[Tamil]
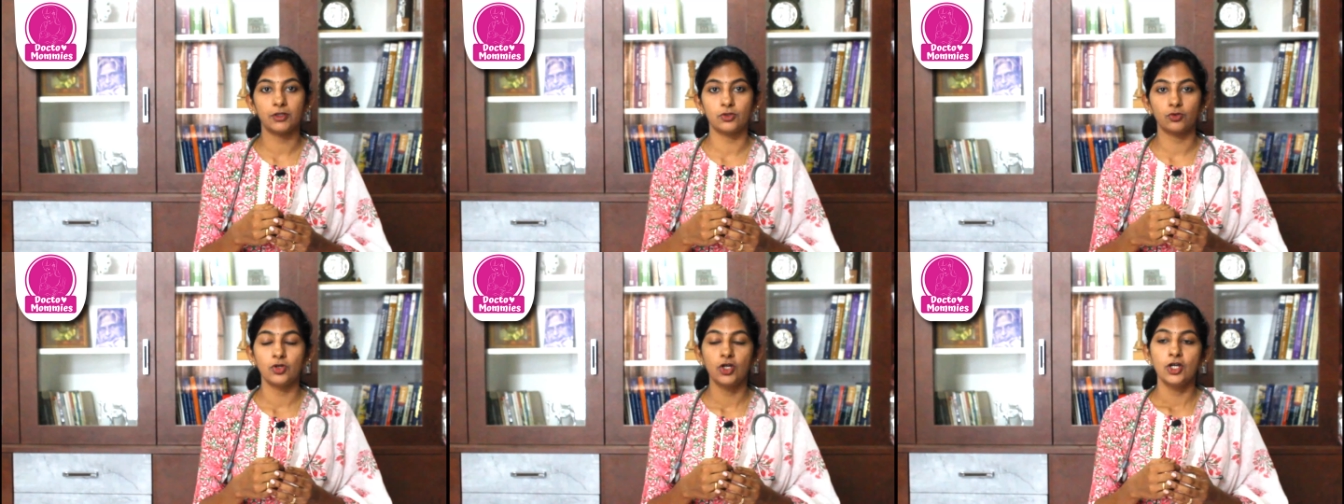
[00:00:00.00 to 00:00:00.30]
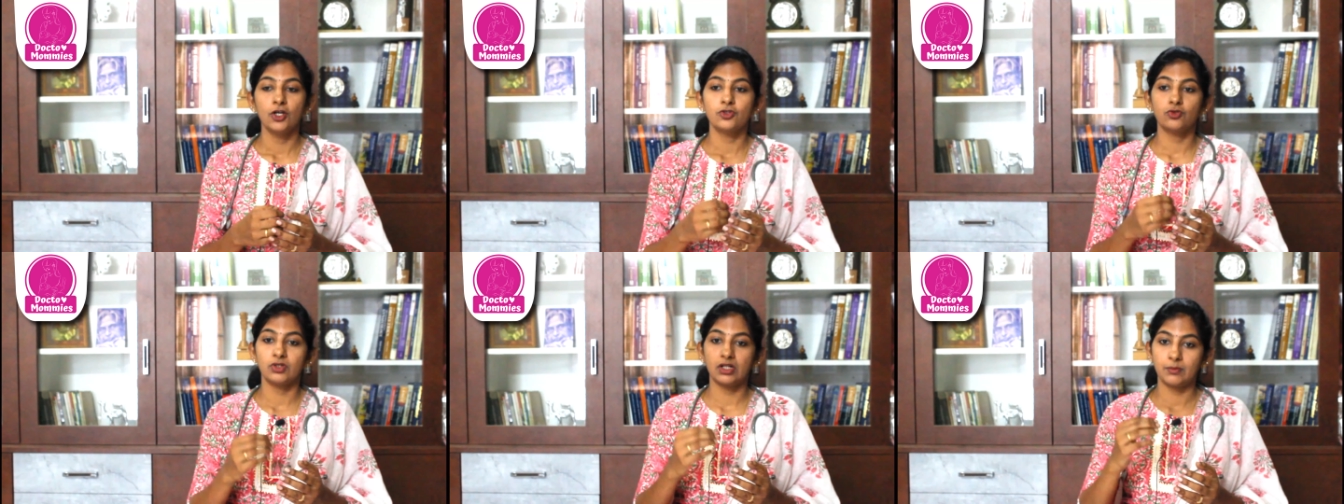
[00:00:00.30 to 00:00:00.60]
பண்ணும்
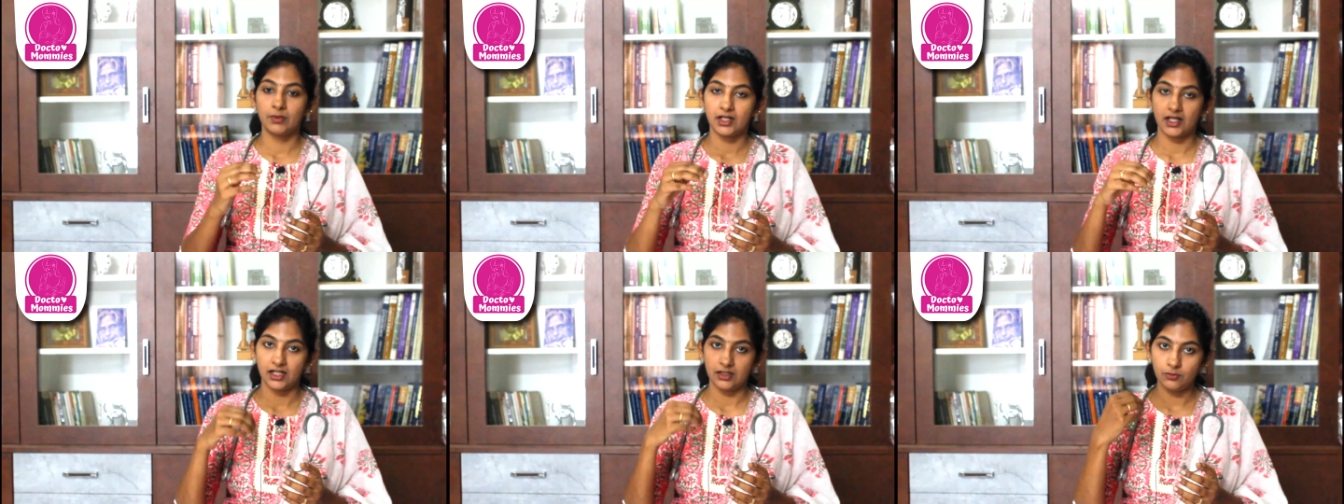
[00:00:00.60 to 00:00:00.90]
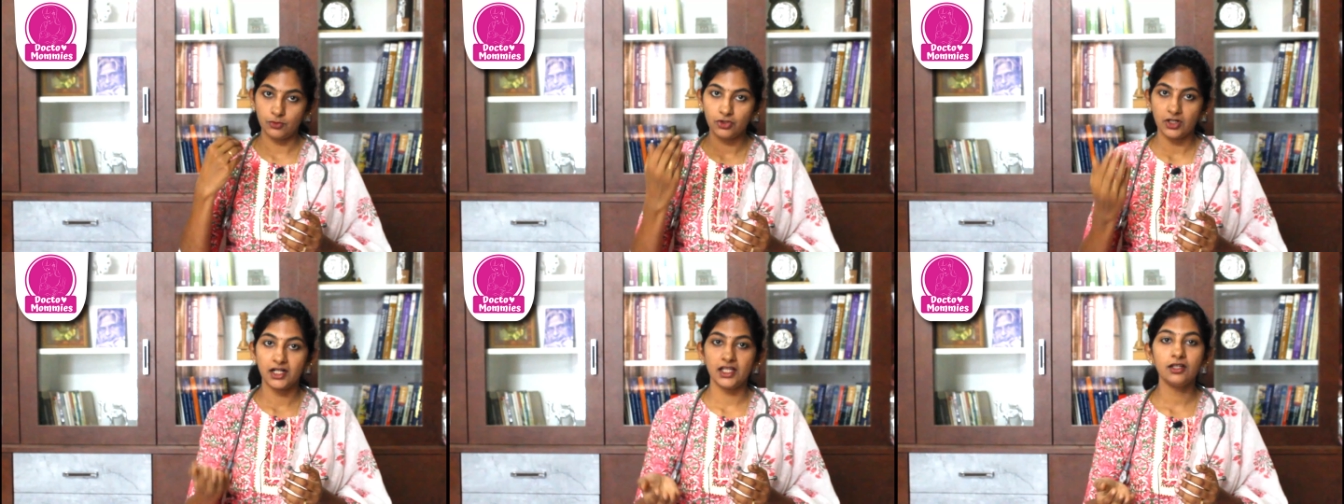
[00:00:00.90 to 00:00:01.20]
ஸோ நம்ம கண்
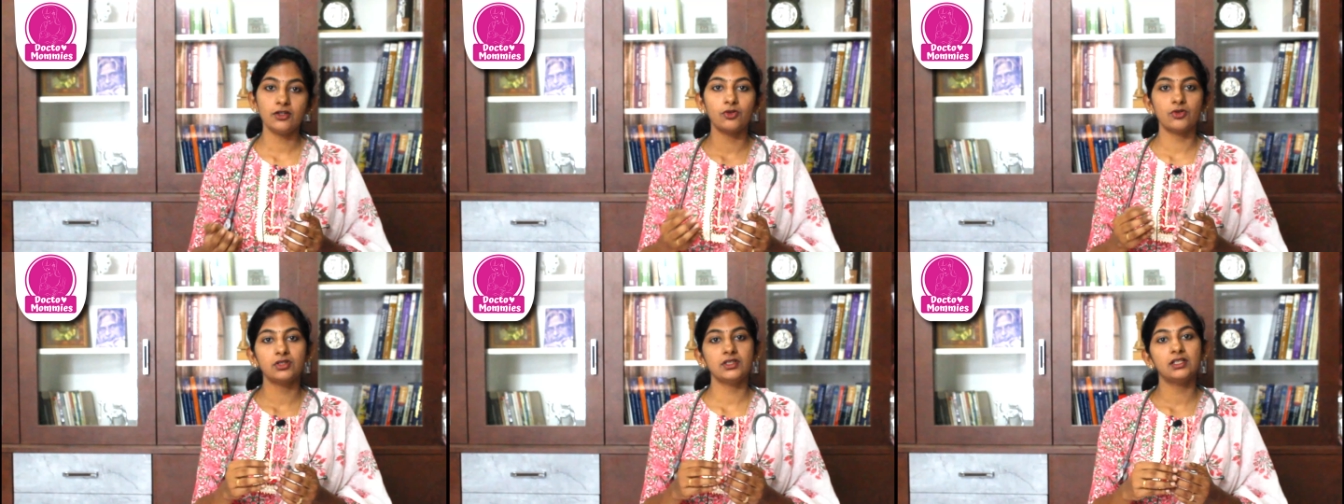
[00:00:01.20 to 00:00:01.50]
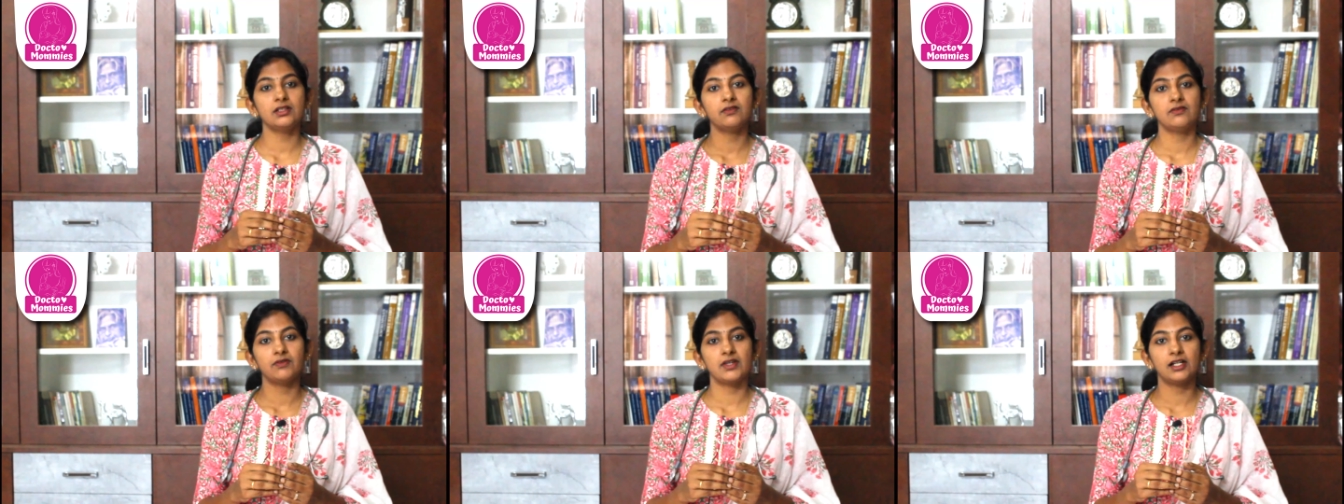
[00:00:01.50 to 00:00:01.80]
முன்னாடியே குழந்தை
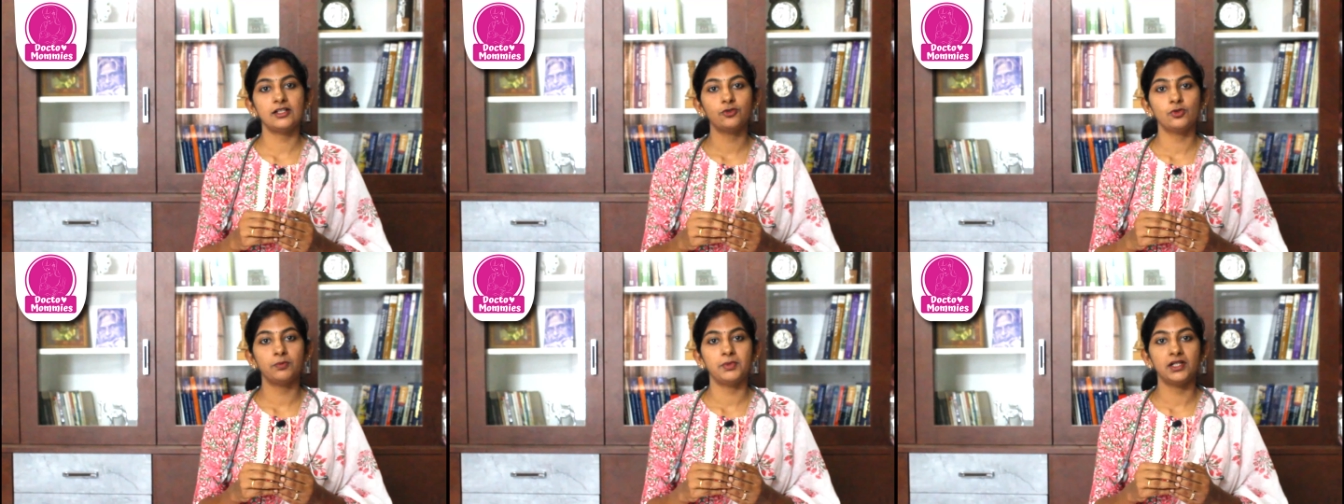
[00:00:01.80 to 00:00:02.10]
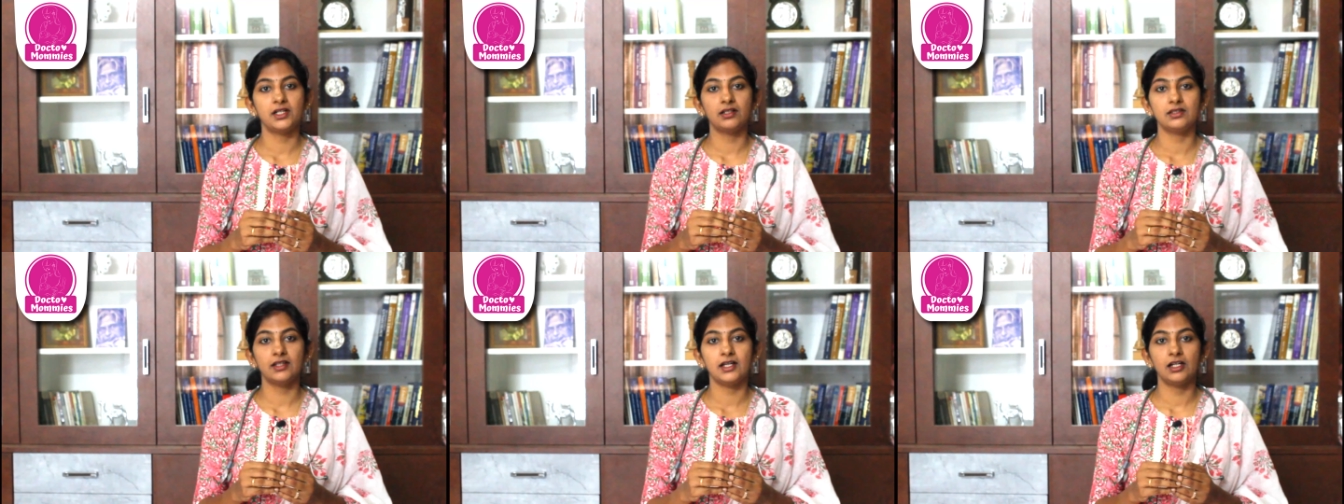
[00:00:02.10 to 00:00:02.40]
விரல்
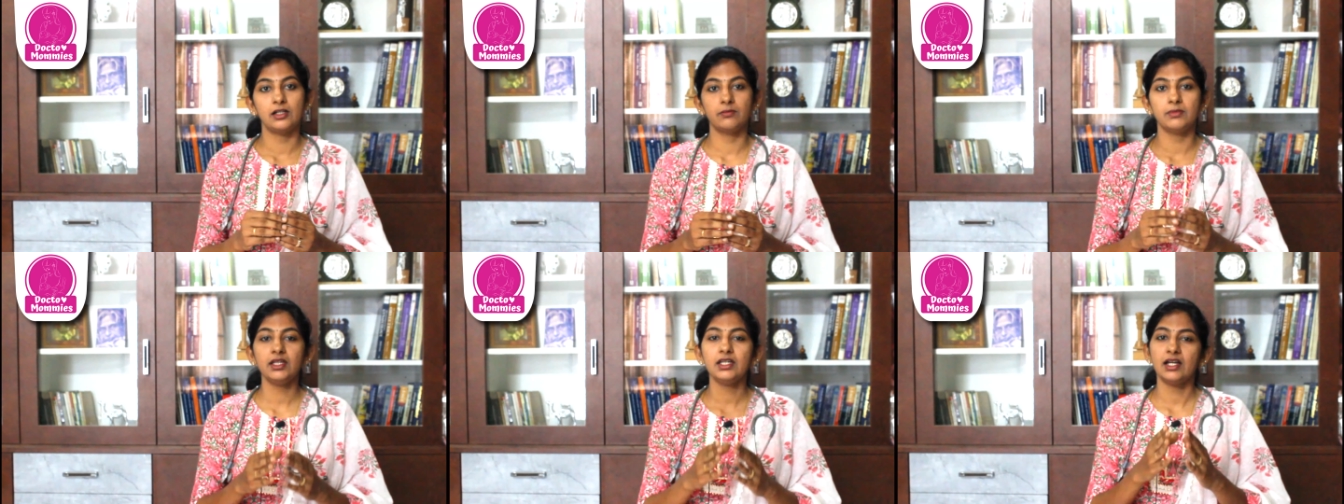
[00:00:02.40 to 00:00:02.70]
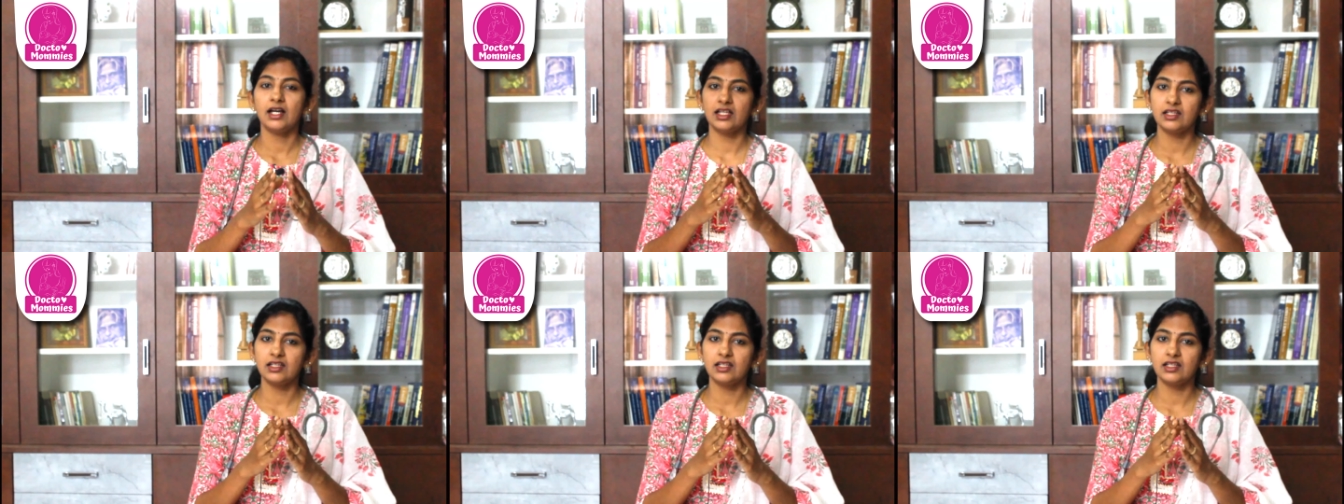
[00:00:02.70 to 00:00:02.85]
சூப்பிட்டு இருந்தாலுமே